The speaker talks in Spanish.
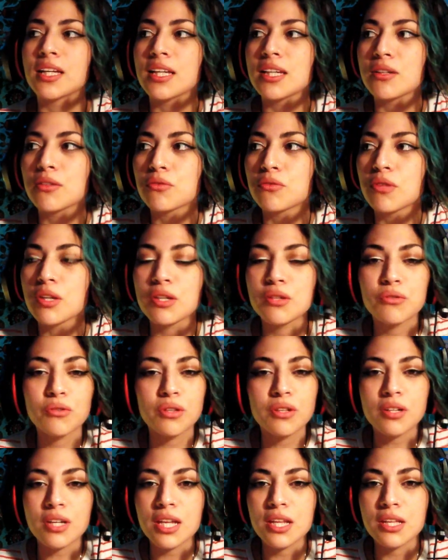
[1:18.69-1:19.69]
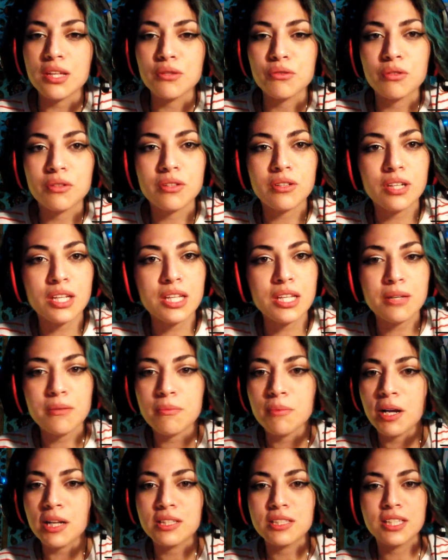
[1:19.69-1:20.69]
y estoy ready, estoy ready
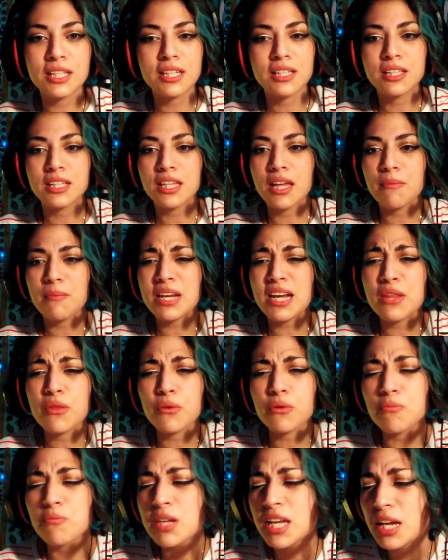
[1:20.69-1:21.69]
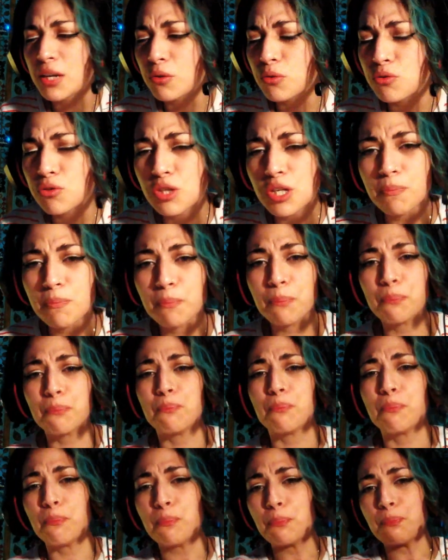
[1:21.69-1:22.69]
para el siguiente día. Mira, dormí anoche
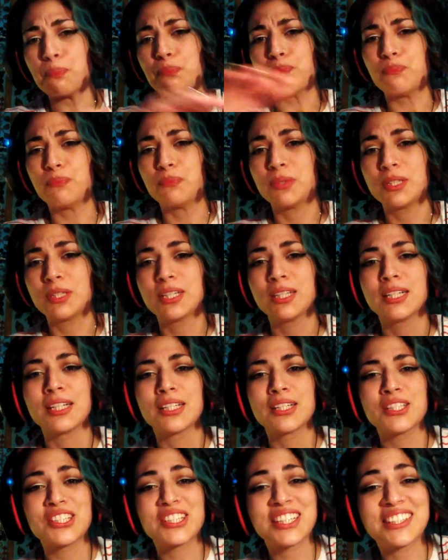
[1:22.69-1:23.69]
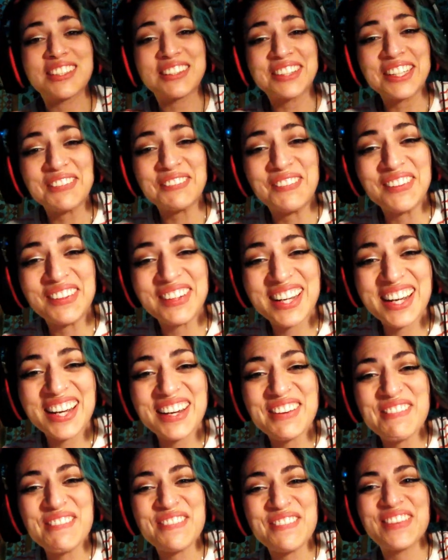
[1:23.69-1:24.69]
yo creo que por,
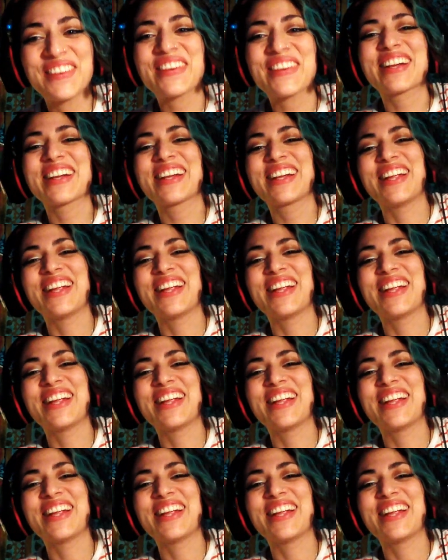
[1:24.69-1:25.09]
por